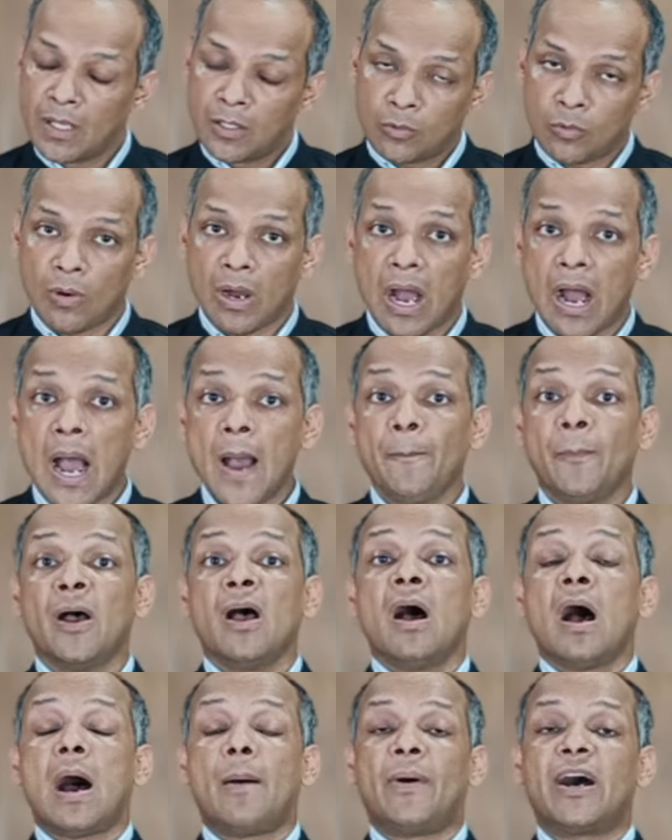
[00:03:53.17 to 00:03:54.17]
तो आप
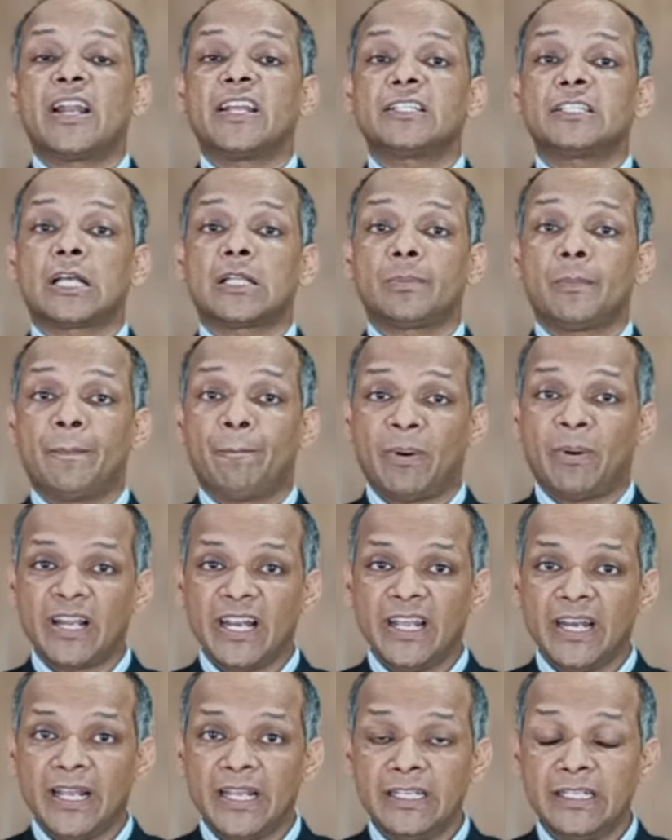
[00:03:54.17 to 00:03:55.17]
हमारे साथ में
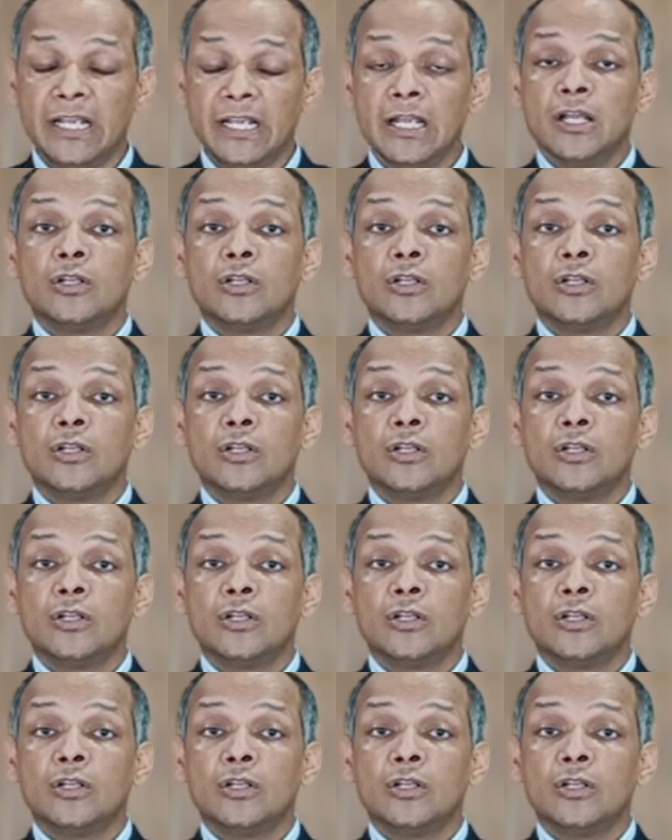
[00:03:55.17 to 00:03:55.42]
बने रहिए